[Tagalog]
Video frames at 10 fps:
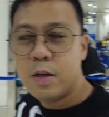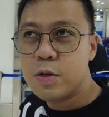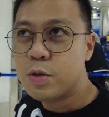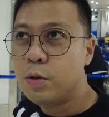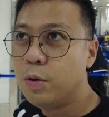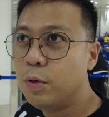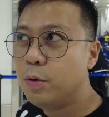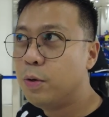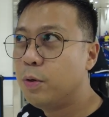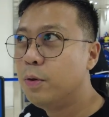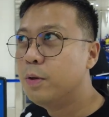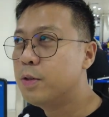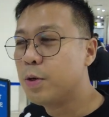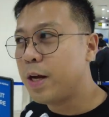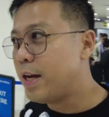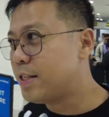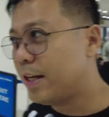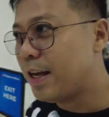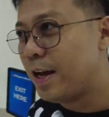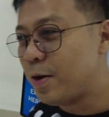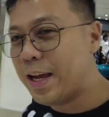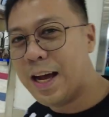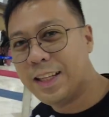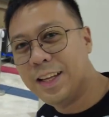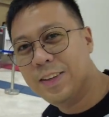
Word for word: So, so guys, ay tayo kay ate, no?